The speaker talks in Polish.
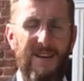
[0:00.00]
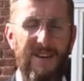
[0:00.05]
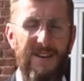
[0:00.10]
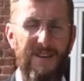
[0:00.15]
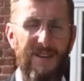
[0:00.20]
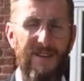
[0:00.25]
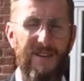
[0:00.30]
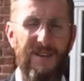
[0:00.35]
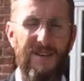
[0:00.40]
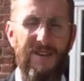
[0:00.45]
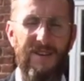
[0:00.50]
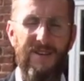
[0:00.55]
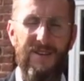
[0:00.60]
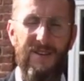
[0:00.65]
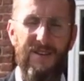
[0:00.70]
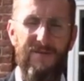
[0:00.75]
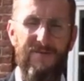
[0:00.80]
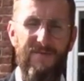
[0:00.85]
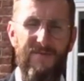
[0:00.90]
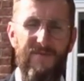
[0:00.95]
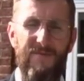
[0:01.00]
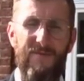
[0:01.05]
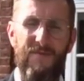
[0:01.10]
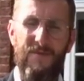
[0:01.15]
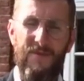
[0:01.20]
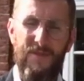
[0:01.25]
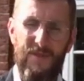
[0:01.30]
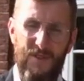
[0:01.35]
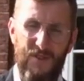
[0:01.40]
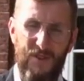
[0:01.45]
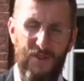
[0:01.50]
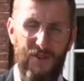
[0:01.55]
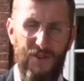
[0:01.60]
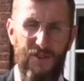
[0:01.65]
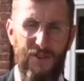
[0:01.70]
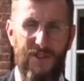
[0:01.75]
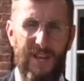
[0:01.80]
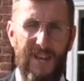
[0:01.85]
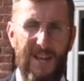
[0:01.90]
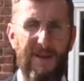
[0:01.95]
E,
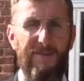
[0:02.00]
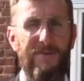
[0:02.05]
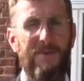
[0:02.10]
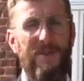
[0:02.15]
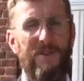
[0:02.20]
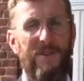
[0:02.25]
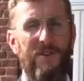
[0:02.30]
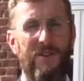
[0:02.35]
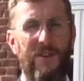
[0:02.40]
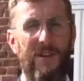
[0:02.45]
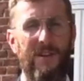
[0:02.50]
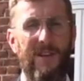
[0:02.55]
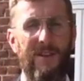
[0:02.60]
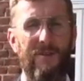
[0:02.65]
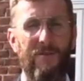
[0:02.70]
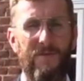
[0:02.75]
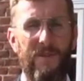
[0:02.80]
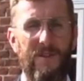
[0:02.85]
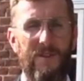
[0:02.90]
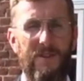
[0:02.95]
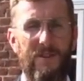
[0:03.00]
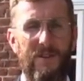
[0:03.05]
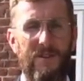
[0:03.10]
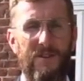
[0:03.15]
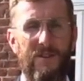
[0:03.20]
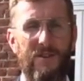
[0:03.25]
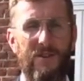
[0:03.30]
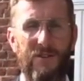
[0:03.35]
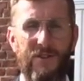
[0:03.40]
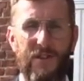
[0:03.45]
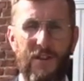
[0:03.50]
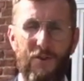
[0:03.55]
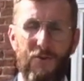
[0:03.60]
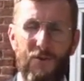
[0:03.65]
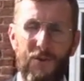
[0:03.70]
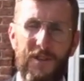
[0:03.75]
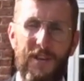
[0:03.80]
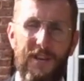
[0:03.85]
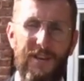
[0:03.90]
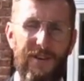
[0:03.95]
najlepsze życzenia również
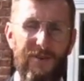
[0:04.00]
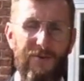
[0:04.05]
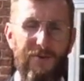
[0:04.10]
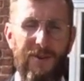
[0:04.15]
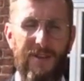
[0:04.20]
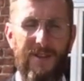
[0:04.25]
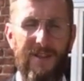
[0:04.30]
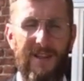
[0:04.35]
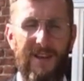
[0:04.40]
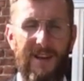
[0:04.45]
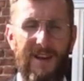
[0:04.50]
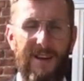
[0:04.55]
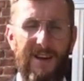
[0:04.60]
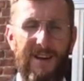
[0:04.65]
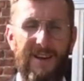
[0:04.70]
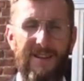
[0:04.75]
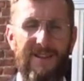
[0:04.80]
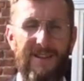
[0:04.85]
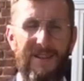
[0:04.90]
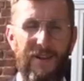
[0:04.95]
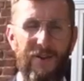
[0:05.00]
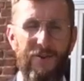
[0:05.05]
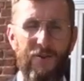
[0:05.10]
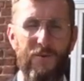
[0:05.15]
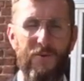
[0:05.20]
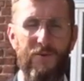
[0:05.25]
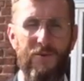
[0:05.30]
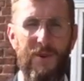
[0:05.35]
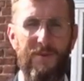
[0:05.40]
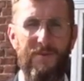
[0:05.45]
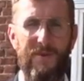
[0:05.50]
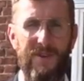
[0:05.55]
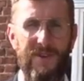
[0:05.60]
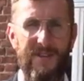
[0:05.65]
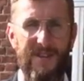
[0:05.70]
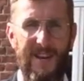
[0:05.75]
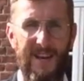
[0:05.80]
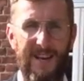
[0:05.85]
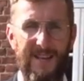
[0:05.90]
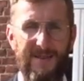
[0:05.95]
szczególnie kieruję dla tych grup, które
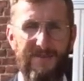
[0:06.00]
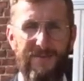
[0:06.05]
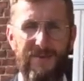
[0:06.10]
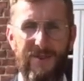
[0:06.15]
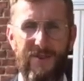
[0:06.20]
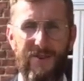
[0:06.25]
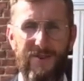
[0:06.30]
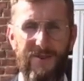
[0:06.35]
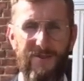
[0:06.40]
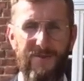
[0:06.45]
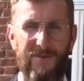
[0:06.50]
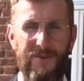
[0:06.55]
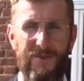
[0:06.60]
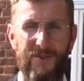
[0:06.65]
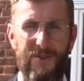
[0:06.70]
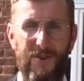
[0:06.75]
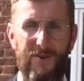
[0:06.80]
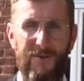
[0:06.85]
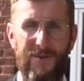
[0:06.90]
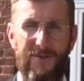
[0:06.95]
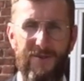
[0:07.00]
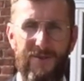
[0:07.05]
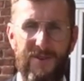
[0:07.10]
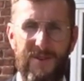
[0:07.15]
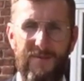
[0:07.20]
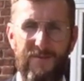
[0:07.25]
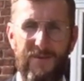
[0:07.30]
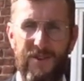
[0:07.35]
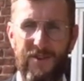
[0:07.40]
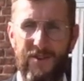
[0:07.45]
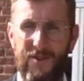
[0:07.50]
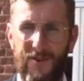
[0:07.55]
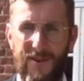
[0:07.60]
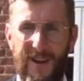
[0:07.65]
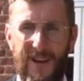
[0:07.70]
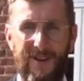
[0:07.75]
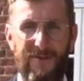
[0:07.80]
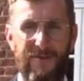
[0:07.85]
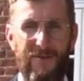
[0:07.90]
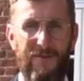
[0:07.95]
pierwszy raz przychodzą do szkoły, to jest
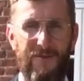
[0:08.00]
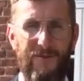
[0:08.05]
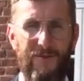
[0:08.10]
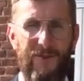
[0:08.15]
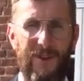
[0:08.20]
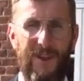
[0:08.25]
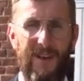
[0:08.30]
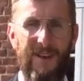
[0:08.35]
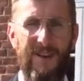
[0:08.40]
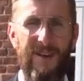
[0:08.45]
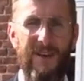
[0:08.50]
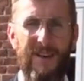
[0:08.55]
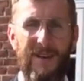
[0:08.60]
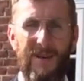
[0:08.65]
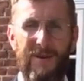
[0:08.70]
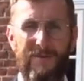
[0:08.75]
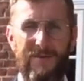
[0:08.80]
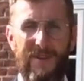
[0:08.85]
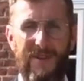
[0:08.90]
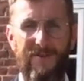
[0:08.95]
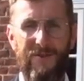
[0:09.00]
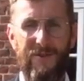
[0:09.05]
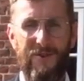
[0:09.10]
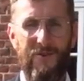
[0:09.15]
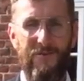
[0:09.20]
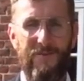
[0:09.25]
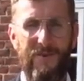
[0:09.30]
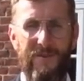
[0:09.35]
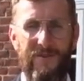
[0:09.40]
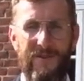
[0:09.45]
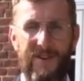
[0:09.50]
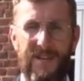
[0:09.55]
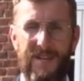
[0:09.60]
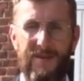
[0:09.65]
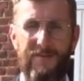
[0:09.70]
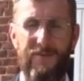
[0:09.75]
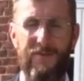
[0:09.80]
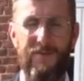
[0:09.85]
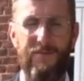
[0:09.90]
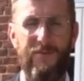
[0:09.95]
przedszkolaków, które przekroczyły pierwszy
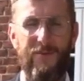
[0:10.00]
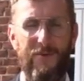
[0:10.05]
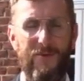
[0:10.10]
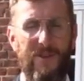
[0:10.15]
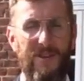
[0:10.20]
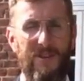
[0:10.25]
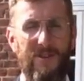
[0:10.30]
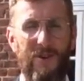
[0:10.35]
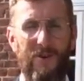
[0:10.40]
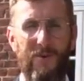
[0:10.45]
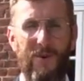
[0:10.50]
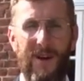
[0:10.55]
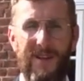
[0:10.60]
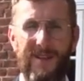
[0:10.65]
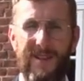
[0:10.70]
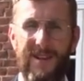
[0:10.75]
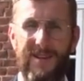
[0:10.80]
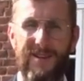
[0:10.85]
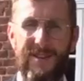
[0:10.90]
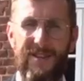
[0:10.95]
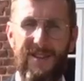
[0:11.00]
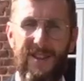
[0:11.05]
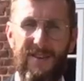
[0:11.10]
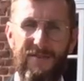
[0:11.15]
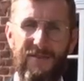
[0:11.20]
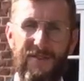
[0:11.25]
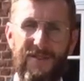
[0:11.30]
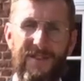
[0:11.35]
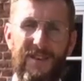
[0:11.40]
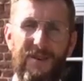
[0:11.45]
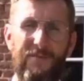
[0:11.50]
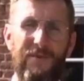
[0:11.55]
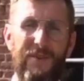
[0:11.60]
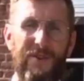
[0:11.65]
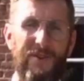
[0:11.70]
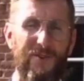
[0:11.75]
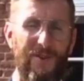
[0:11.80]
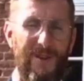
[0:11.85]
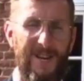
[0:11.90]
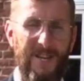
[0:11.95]
raz próg tej szkoły, a także dla wszystkich
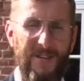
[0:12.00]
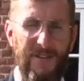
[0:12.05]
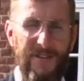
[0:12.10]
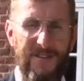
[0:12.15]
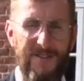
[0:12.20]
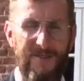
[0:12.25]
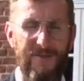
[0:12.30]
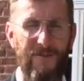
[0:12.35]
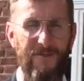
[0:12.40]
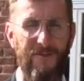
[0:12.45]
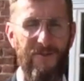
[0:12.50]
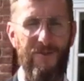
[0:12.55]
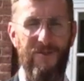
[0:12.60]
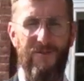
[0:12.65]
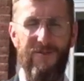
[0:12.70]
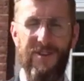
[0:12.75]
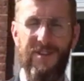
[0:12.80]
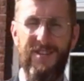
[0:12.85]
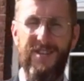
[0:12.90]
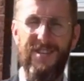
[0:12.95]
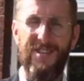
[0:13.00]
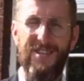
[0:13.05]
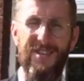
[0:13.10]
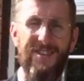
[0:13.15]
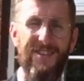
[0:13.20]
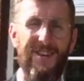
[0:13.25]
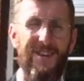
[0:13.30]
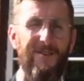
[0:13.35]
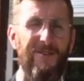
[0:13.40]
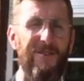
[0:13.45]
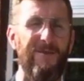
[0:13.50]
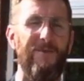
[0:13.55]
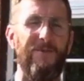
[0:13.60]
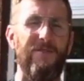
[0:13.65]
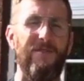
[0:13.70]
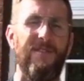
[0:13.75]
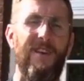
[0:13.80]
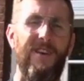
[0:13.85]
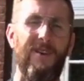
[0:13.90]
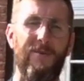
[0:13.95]
pierwszoklasistów, którzy właśnie dzisiaj
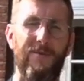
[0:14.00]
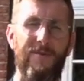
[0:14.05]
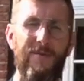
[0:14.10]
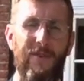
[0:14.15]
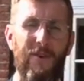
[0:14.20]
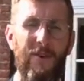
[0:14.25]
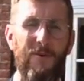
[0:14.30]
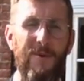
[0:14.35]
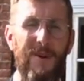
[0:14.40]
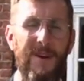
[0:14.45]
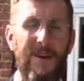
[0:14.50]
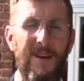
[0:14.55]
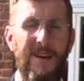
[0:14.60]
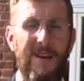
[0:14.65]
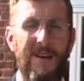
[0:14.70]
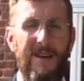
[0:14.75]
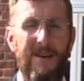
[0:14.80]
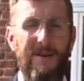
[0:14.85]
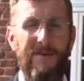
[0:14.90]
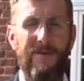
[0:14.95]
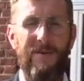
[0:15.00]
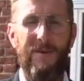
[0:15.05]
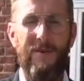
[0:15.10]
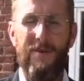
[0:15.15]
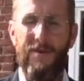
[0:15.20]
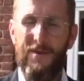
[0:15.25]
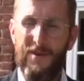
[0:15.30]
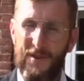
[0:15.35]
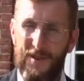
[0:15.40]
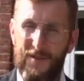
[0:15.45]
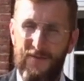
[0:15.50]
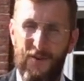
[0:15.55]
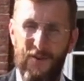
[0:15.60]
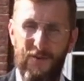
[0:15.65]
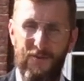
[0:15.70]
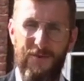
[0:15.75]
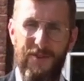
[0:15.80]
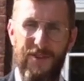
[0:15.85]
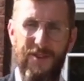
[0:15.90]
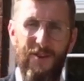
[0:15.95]
rozpoczynają swoją
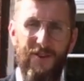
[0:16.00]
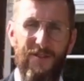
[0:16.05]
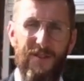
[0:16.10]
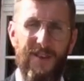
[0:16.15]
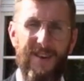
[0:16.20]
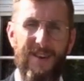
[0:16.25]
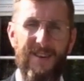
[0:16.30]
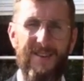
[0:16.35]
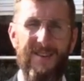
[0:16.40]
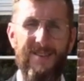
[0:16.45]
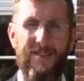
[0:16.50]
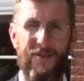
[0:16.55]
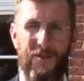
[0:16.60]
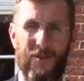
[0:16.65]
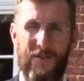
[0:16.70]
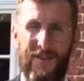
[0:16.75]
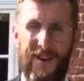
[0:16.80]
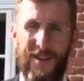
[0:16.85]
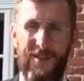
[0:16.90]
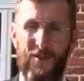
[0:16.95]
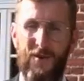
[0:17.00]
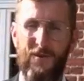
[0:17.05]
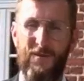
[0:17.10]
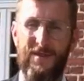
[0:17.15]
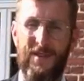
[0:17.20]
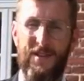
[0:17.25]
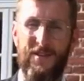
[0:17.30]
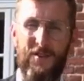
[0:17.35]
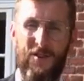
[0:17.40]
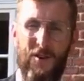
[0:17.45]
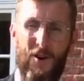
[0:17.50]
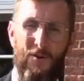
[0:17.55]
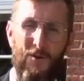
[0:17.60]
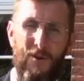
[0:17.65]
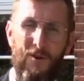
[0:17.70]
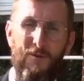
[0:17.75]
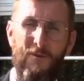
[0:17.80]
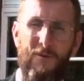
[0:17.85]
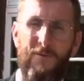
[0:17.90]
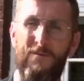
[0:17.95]
swoją przygodę z oświatą, ze
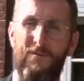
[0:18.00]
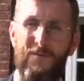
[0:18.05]
szkołą.